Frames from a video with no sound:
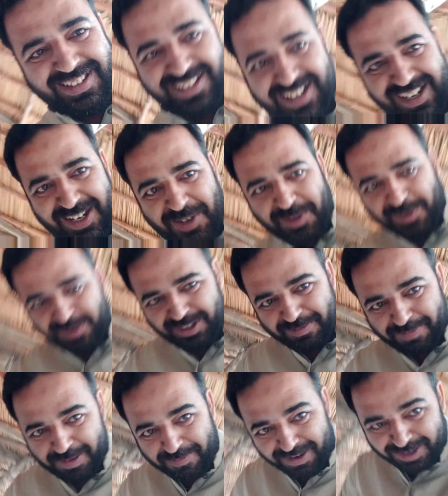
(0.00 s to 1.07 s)
अंदर आया हूँ तो ये
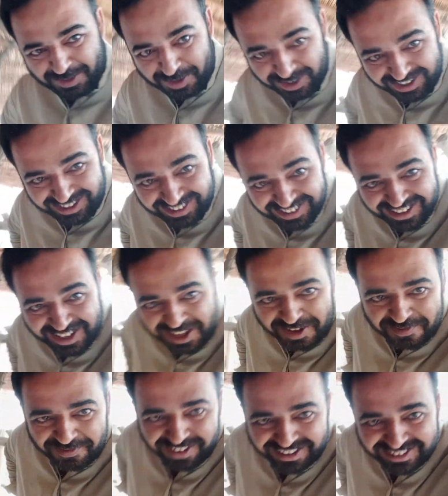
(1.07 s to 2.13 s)
मेहमान जो है ना
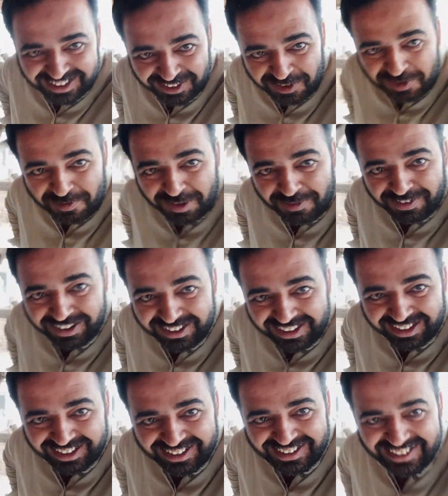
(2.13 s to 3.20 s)
मेरे सर के ऊपर बैठ
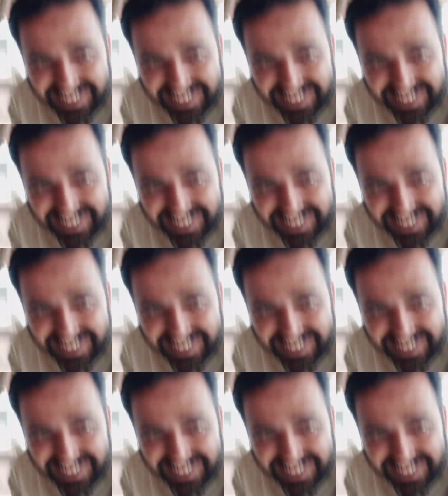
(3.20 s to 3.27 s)
गए